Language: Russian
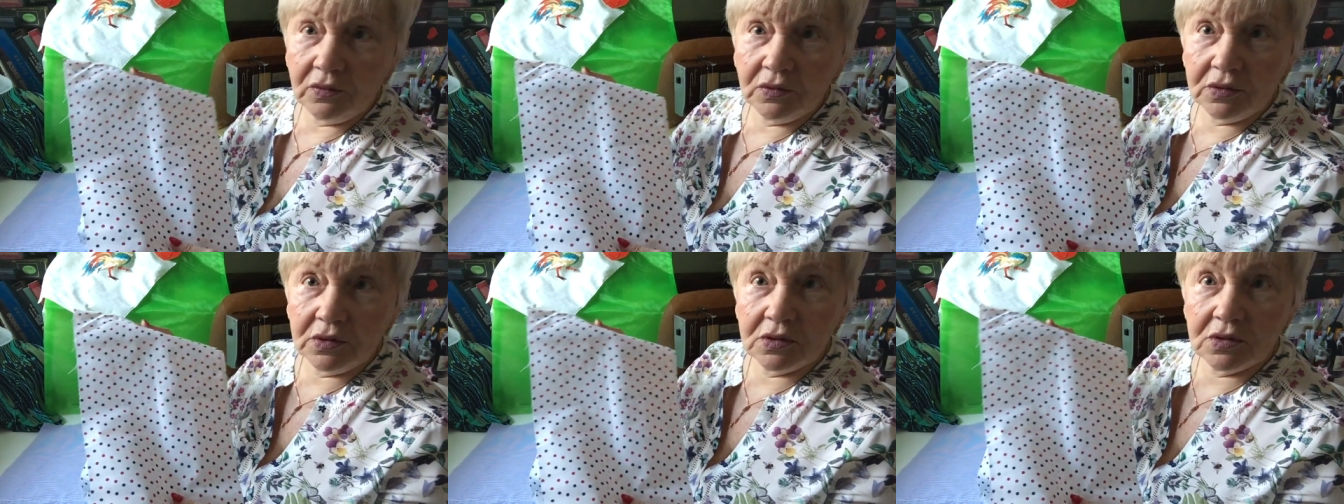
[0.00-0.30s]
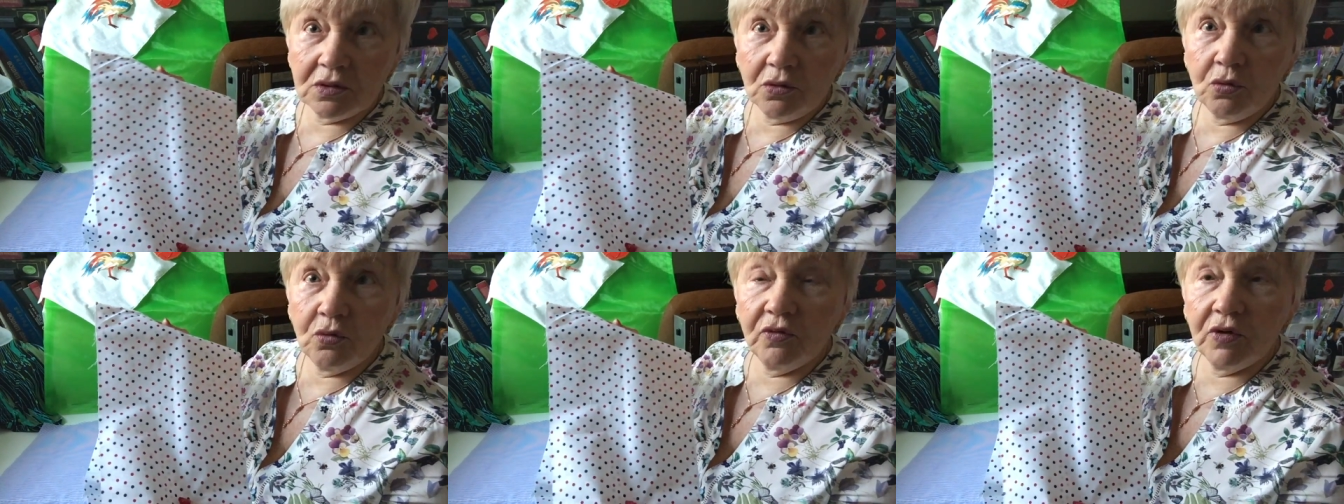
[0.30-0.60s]
вот из
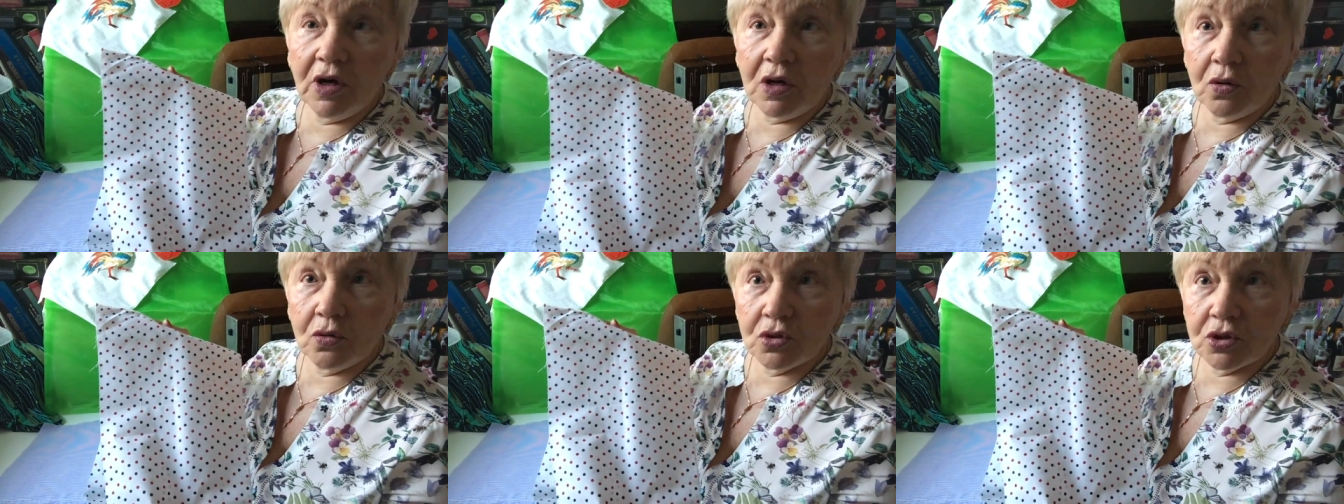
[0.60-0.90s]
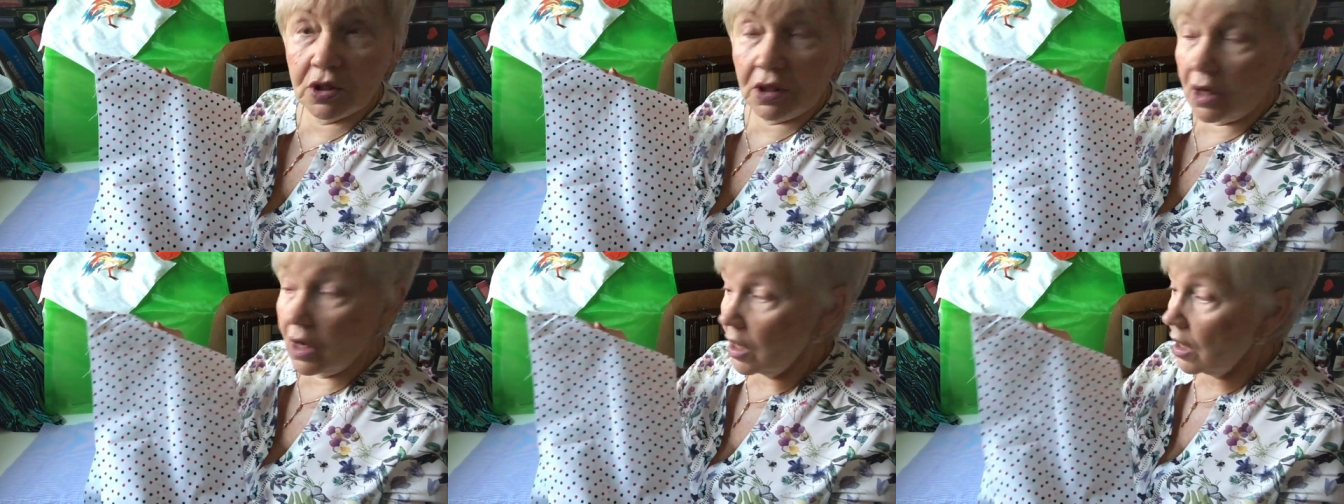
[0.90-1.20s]
такого
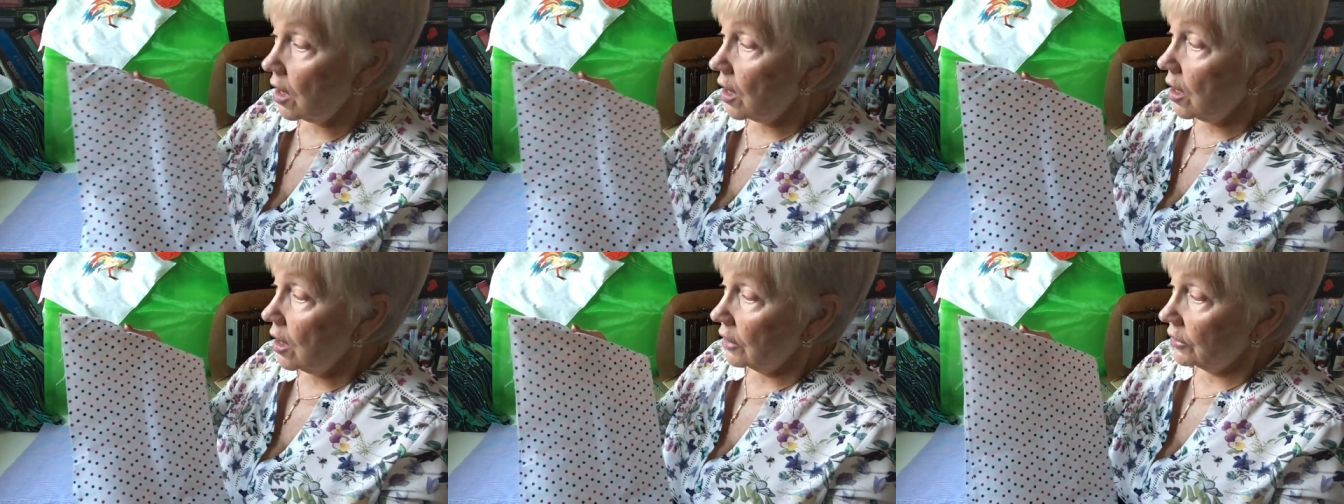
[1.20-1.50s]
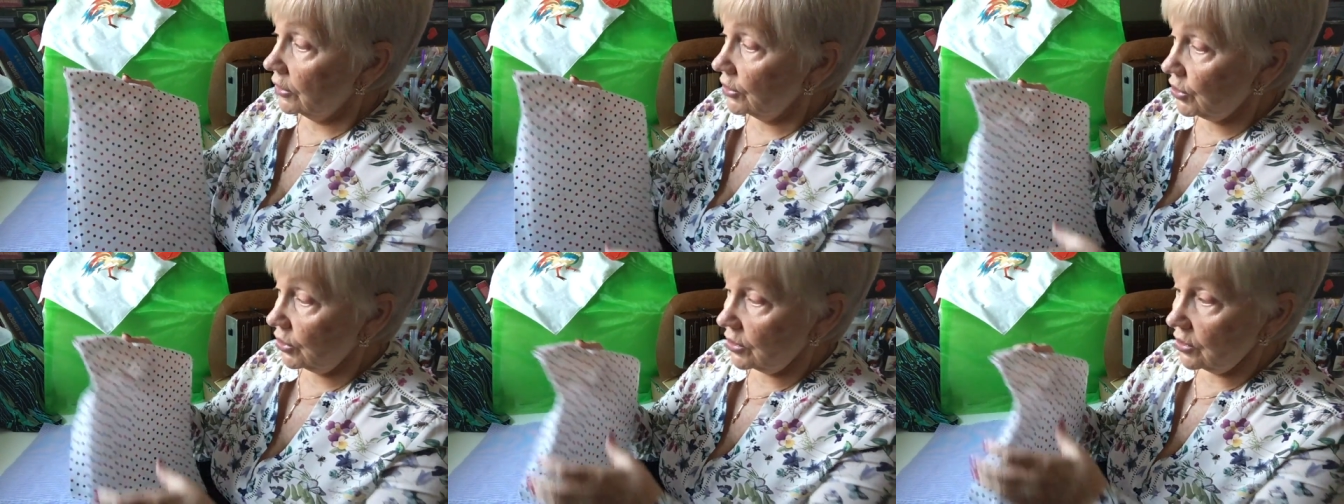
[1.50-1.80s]
горошек.
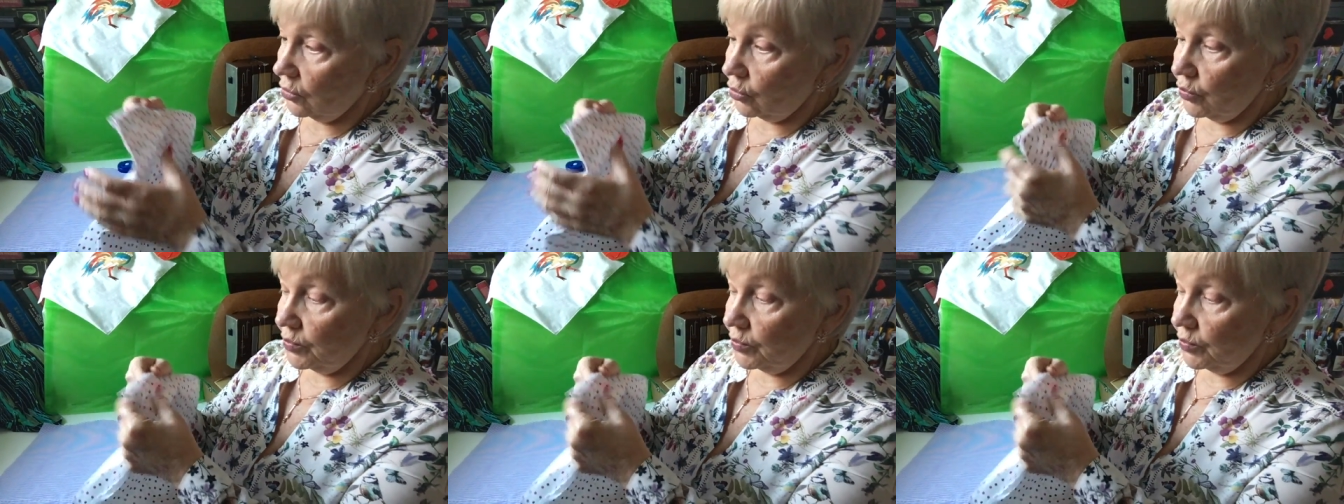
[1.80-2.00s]
Значит, я